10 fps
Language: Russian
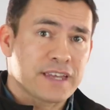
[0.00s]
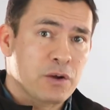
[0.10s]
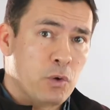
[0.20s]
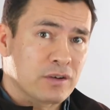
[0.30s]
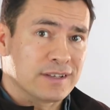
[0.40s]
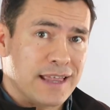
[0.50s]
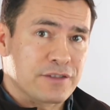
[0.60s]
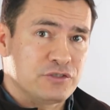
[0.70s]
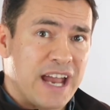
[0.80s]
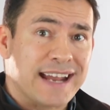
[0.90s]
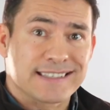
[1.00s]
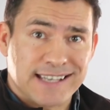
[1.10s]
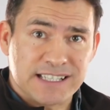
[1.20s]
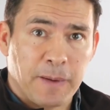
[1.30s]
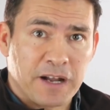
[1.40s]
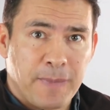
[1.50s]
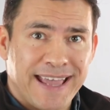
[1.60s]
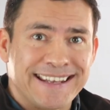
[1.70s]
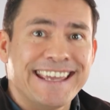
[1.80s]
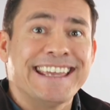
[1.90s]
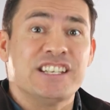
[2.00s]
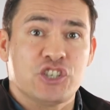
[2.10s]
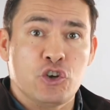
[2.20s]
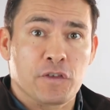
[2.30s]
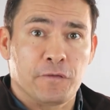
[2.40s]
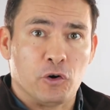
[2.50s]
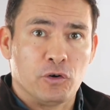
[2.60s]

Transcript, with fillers: также говорят о молодости мужчины. И